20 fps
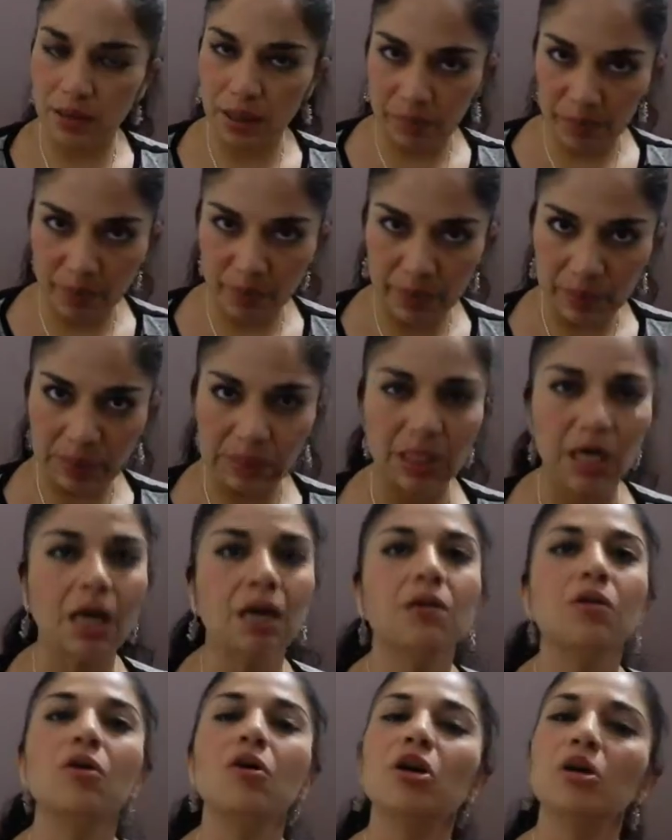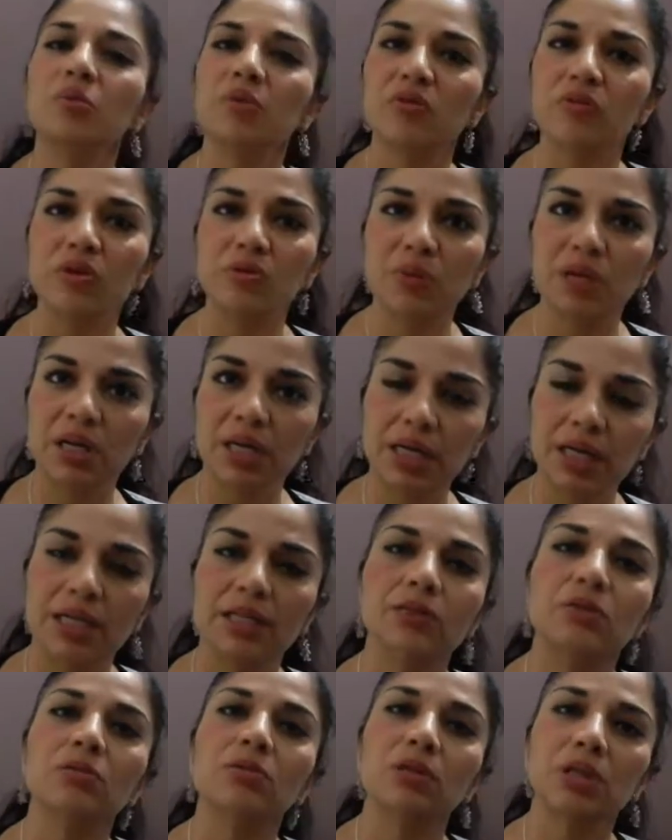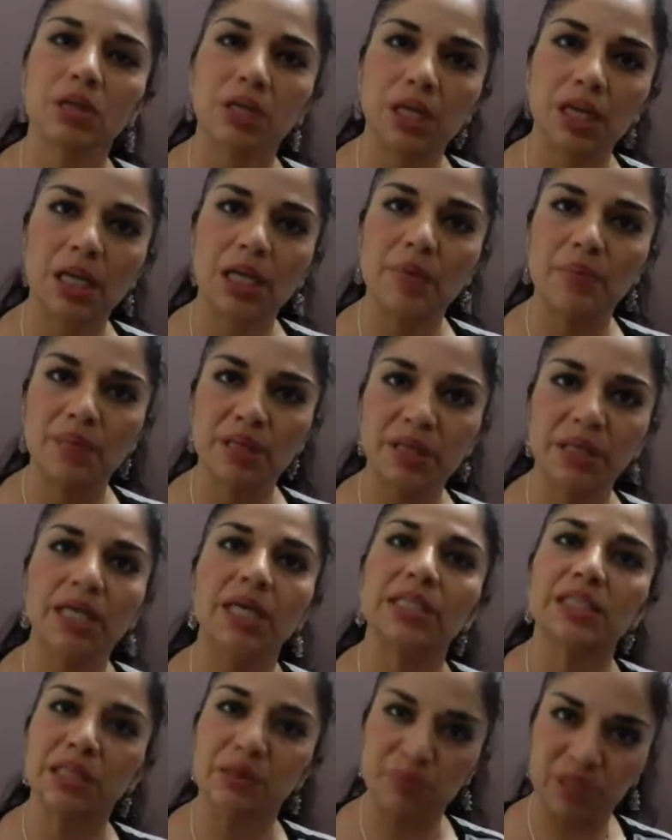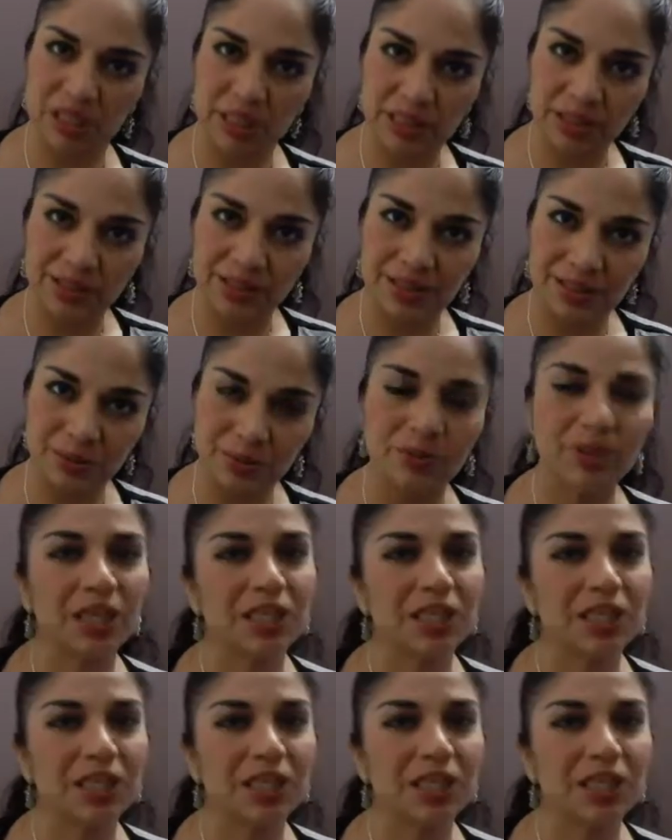había pasado y me fui manejando tranquilamente hacia mi destino.